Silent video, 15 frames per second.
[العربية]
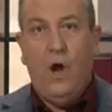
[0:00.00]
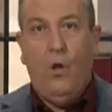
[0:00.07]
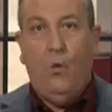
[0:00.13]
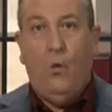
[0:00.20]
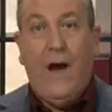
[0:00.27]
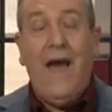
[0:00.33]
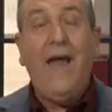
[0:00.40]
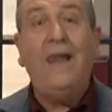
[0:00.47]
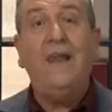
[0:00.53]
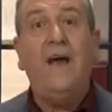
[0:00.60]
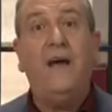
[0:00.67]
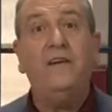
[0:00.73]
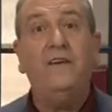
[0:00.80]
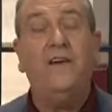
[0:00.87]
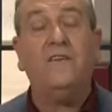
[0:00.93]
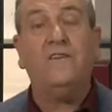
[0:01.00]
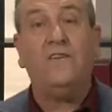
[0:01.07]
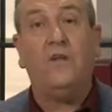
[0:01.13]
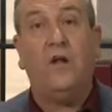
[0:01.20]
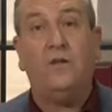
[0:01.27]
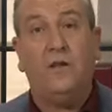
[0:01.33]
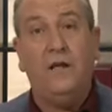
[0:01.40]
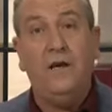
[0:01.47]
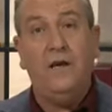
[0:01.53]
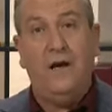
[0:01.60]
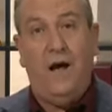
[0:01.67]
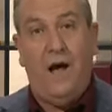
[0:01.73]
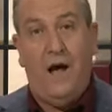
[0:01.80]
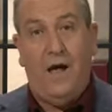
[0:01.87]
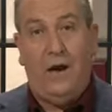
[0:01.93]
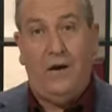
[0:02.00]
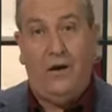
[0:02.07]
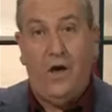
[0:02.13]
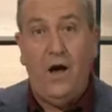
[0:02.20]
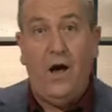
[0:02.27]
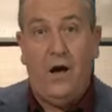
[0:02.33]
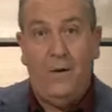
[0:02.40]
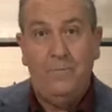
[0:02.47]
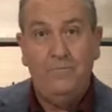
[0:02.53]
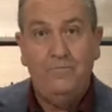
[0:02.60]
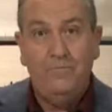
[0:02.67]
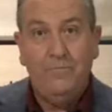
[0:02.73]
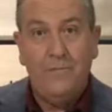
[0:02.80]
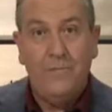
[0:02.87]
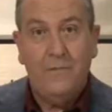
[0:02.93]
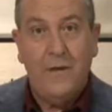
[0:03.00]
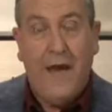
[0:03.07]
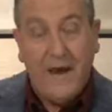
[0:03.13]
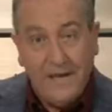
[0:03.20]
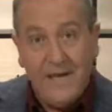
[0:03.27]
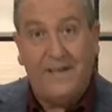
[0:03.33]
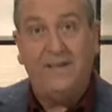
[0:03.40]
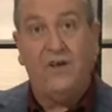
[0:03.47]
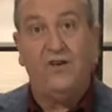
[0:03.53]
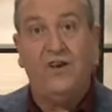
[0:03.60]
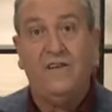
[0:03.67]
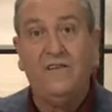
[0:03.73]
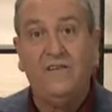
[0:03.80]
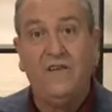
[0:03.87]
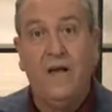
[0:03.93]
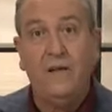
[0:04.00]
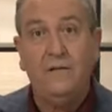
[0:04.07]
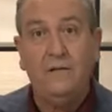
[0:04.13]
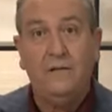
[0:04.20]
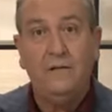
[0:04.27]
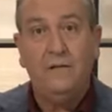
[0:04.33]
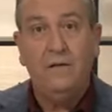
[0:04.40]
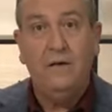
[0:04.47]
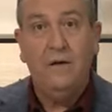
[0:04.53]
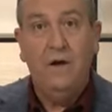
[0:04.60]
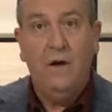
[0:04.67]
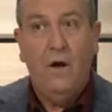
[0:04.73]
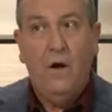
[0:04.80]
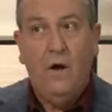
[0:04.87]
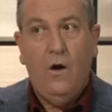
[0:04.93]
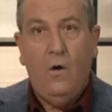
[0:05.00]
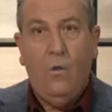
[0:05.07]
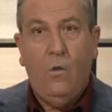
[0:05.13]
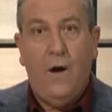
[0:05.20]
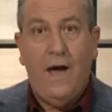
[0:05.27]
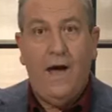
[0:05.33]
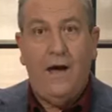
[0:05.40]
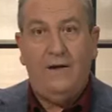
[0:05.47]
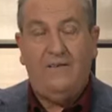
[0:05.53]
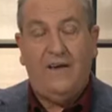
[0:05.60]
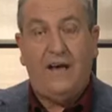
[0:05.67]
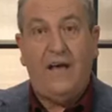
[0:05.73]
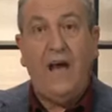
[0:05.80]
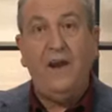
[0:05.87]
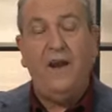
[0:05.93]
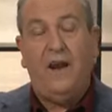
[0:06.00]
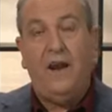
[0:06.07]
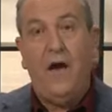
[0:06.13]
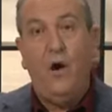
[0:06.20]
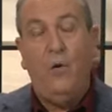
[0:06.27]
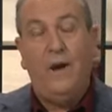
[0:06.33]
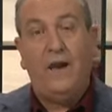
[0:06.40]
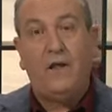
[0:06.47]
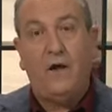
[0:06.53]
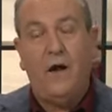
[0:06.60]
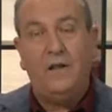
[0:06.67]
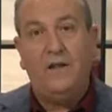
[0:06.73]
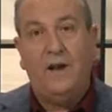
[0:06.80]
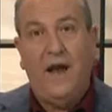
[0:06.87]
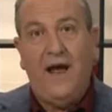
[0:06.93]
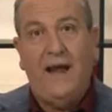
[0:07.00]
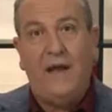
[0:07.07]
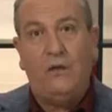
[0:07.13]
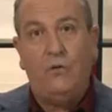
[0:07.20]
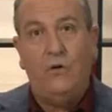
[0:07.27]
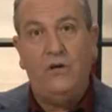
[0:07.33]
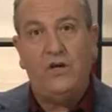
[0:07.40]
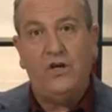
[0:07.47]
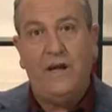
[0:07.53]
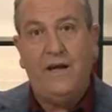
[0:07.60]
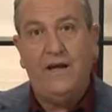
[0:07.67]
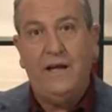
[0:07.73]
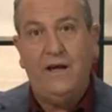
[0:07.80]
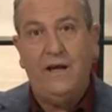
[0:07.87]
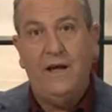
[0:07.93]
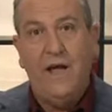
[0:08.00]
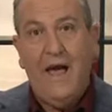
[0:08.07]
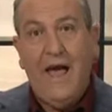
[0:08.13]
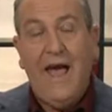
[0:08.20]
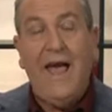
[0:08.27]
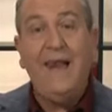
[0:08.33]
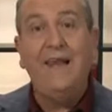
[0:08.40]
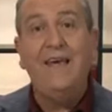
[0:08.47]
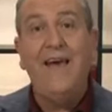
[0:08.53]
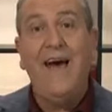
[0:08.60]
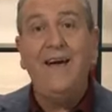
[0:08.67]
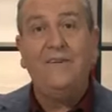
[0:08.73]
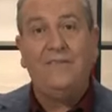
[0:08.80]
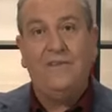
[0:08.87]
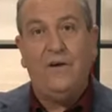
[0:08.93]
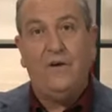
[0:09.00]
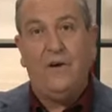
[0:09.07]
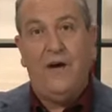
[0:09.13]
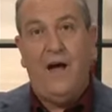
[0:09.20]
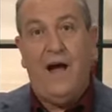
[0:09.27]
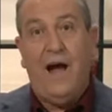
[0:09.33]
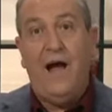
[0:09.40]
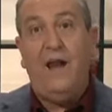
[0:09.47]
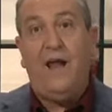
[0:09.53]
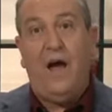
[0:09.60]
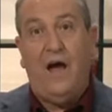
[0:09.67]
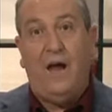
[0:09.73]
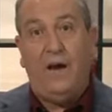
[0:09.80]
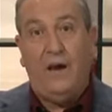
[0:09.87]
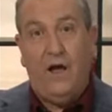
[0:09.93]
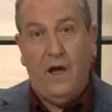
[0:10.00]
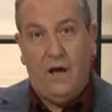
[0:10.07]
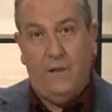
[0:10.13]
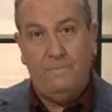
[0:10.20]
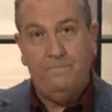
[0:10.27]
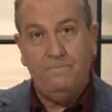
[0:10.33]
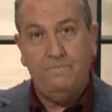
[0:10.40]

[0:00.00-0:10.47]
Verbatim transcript: وهل يستطيع الله أن يتجسد وإذا كان الله هو القادر على كل شيء هل يعسر على الله